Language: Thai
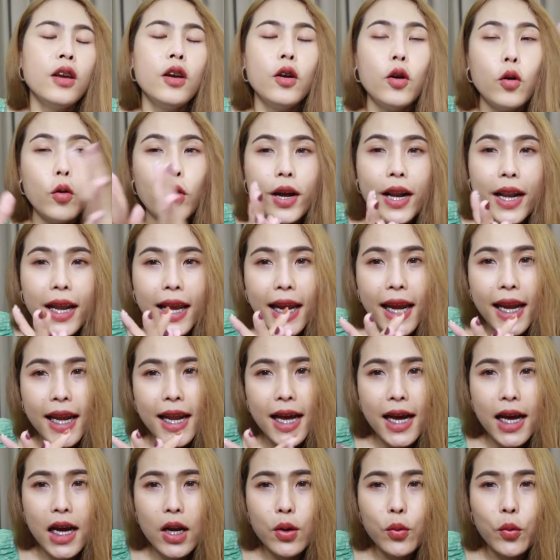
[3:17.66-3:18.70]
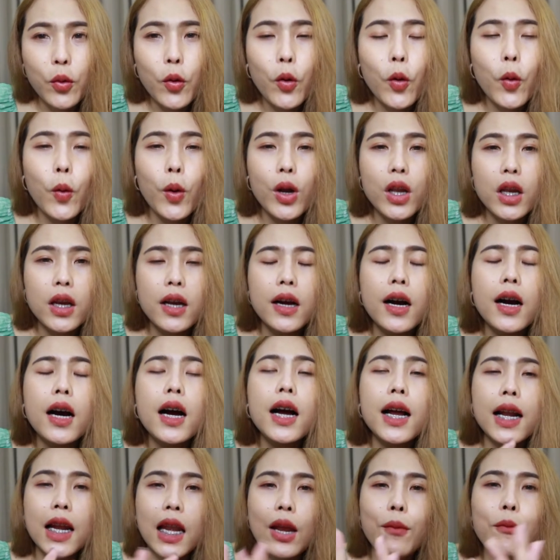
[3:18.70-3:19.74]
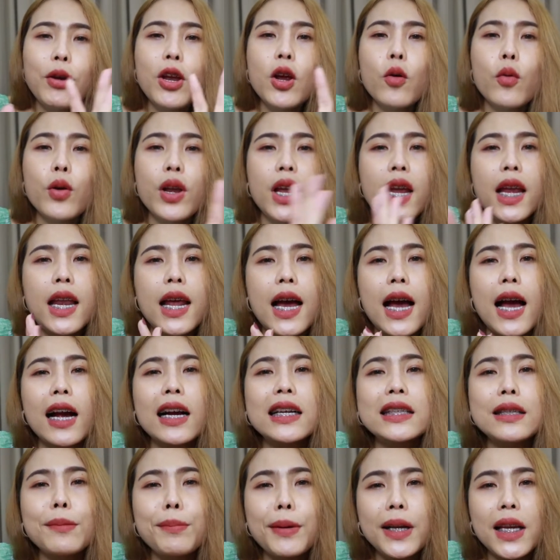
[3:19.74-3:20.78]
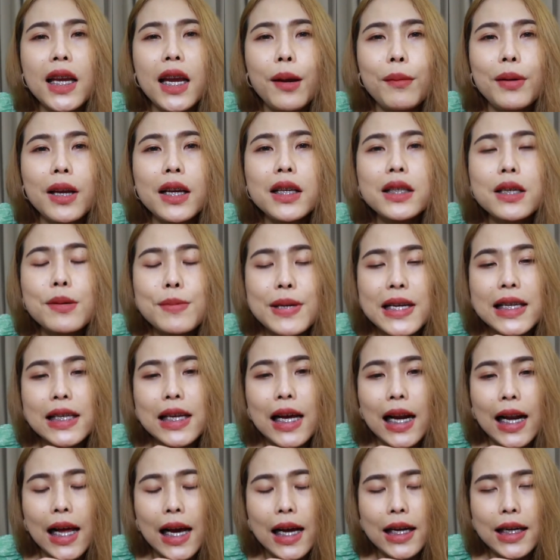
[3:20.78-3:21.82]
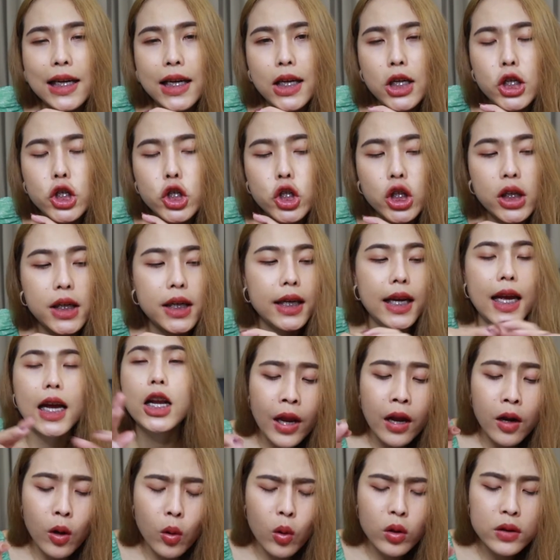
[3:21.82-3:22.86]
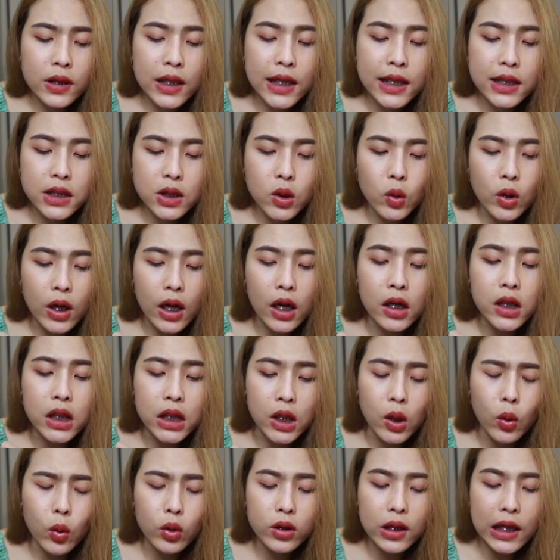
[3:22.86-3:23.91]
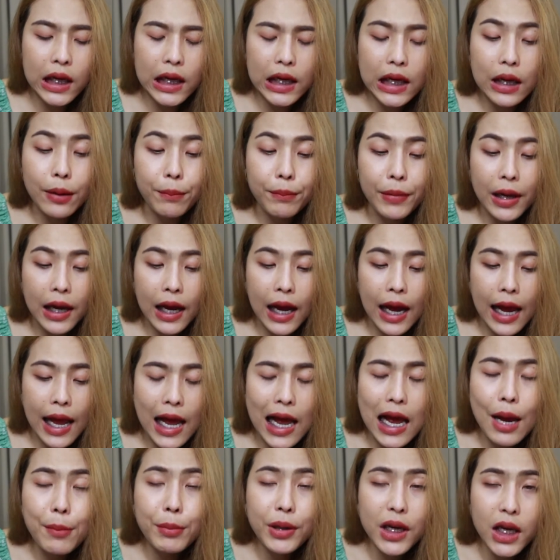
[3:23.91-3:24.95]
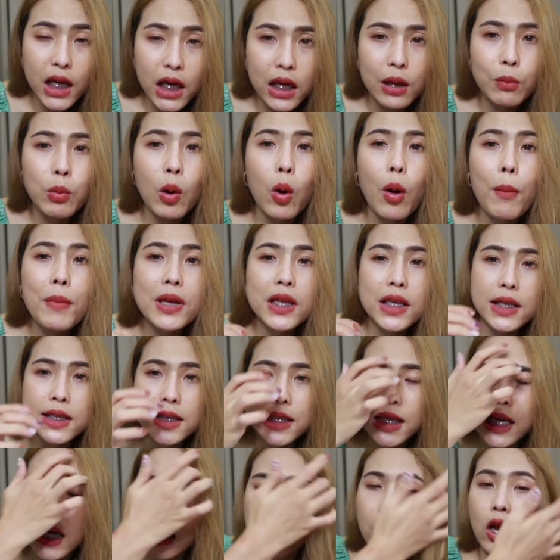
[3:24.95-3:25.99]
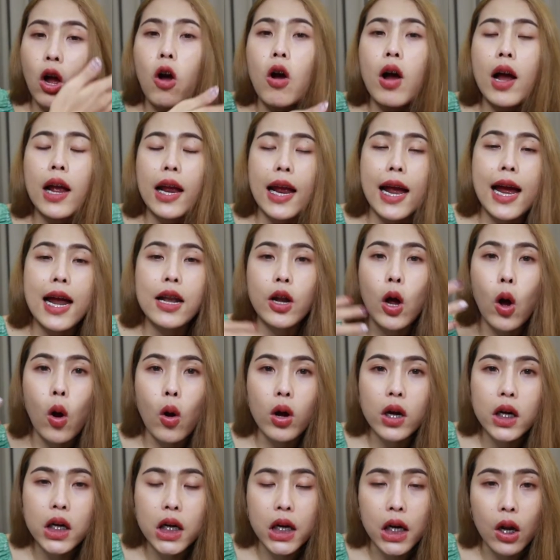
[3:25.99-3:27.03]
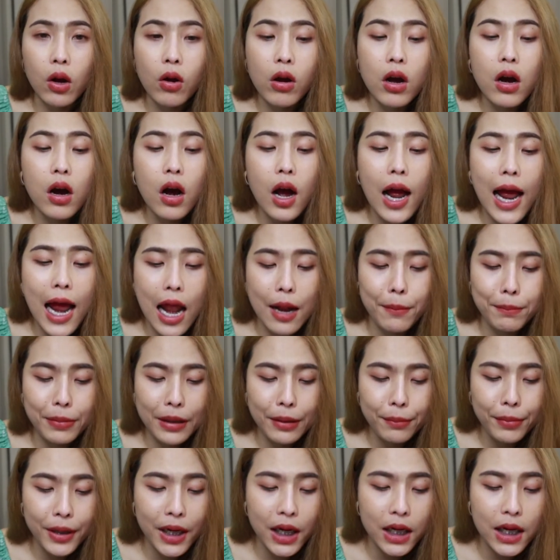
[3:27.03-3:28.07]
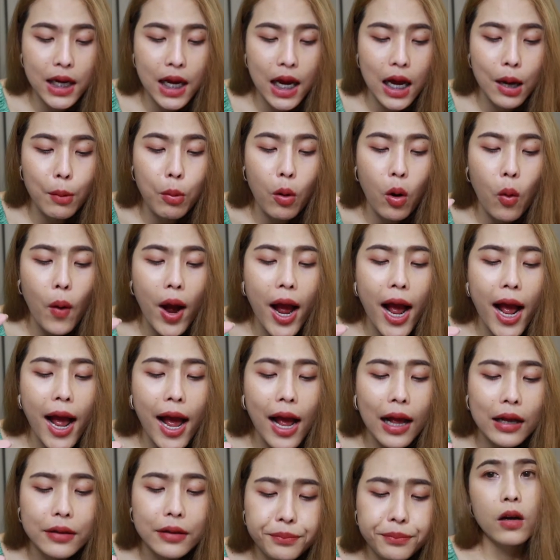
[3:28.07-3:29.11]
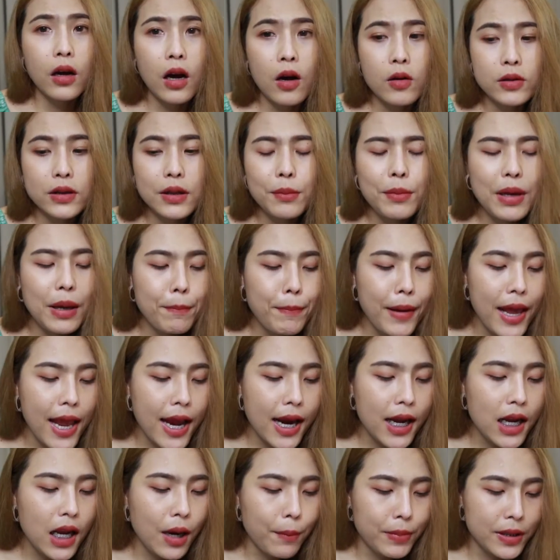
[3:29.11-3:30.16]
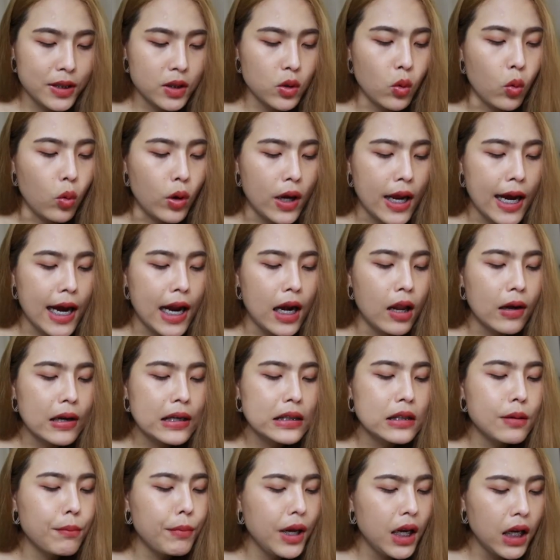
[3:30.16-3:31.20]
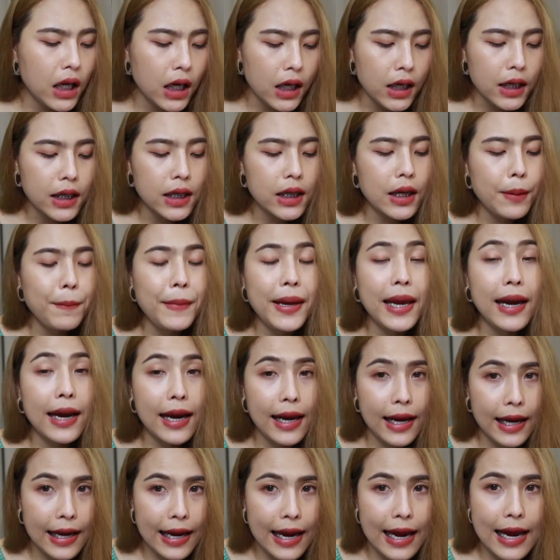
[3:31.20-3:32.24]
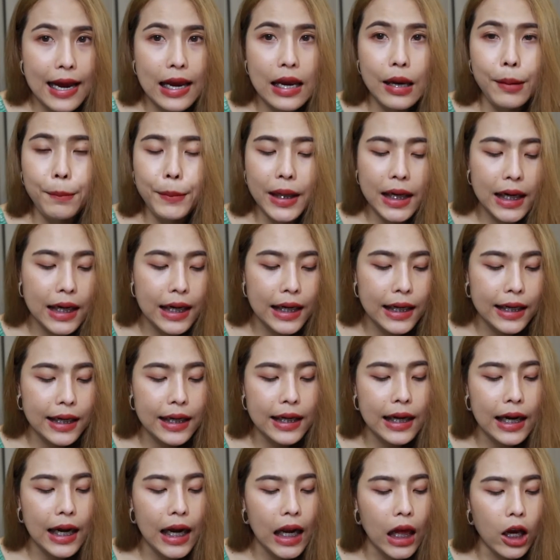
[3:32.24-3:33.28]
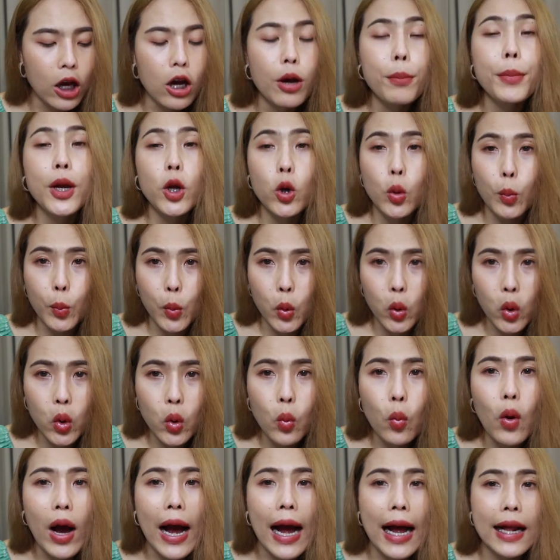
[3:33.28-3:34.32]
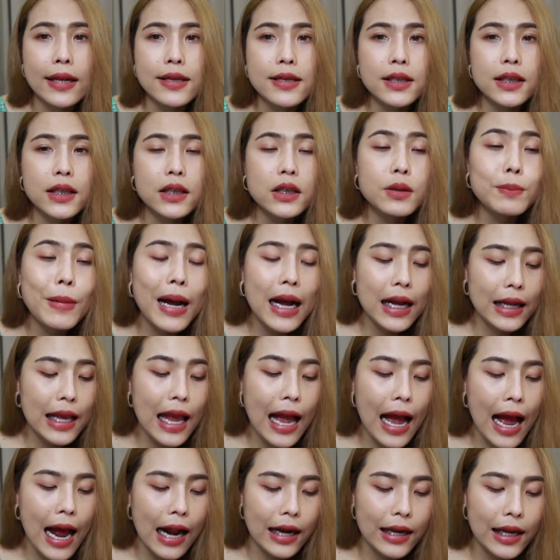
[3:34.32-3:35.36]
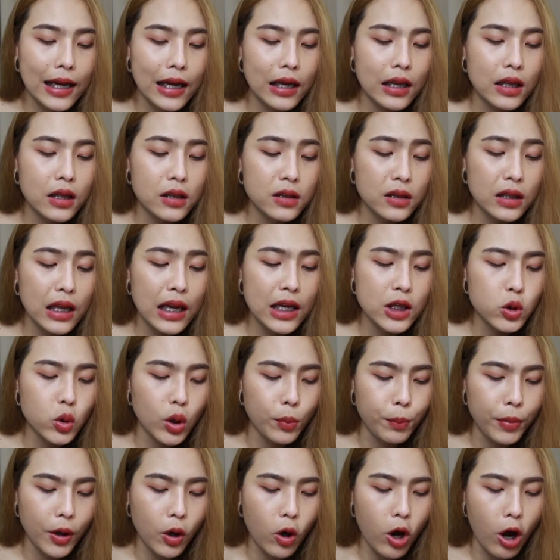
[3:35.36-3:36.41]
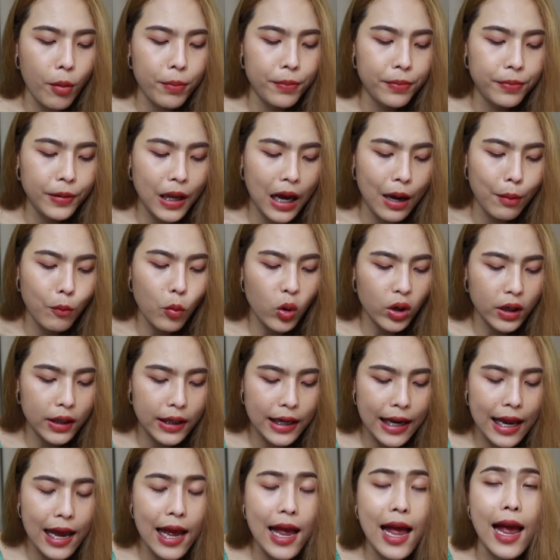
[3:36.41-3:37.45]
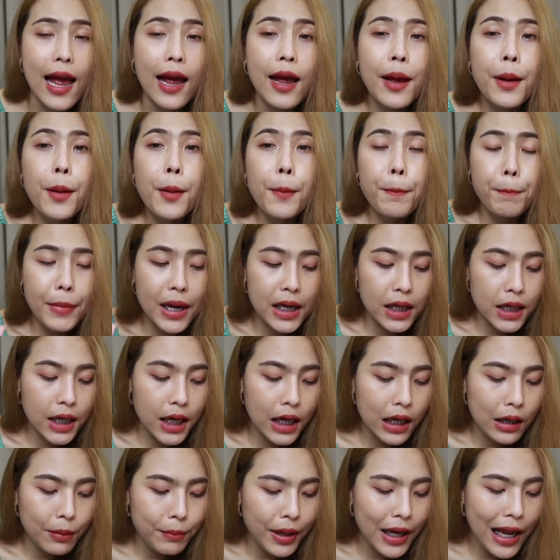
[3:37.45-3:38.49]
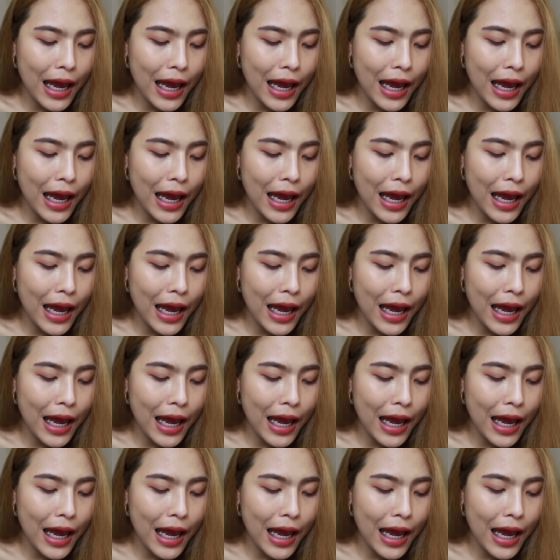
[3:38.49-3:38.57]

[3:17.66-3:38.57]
โอเคนะคะทุกคนก็คลิปวิดีโอนี้นะคะก็จะเป็นคลิปที่จะมีสาระนิดนึงนะคะโรตีสดหรือโรตีดิบนะคะห้ามกินเพราะมันจะเสี่ยงต่ออาการท้องอืดแล้วก็อาหารเป็นพิษนะคะเพราะว่าเขาจะมีแป้งอเนกประสงค์นะคะแล้วก็จะมีเนยมีไข่ไก่มีเกลือแล้วก็มีนมข้นหวานซึ่งบางอย่างในส่วนประกอบทั้งหมดเนี้ยมันกินไม่